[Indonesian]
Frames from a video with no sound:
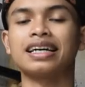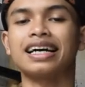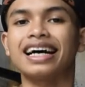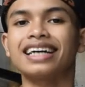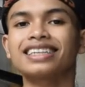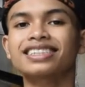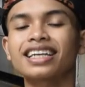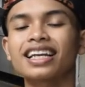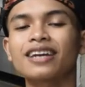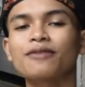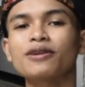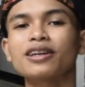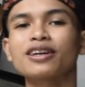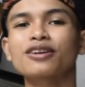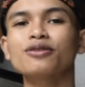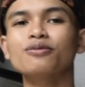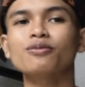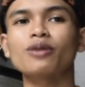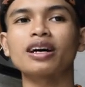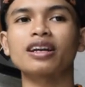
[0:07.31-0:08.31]

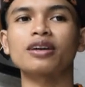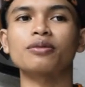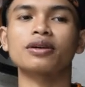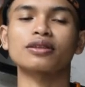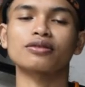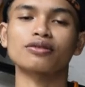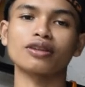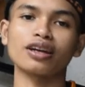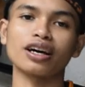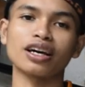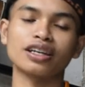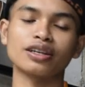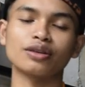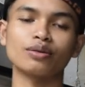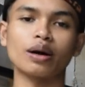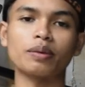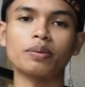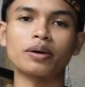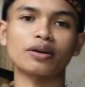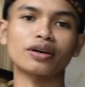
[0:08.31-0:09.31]
Assalamualaikum warahmatullahi
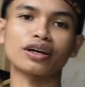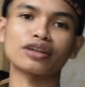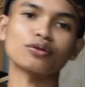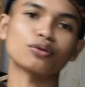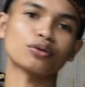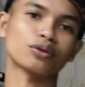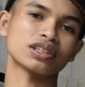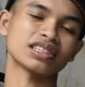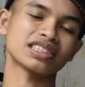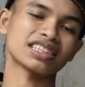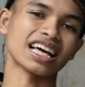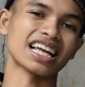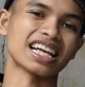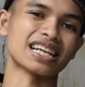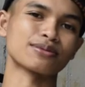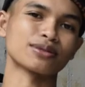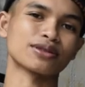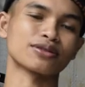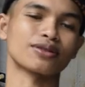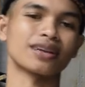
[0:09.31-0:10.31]
wabarakatuh
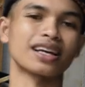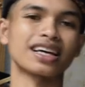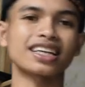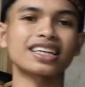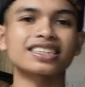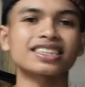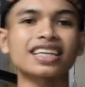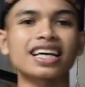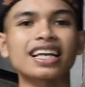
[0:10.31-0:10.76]
Salam satu laras,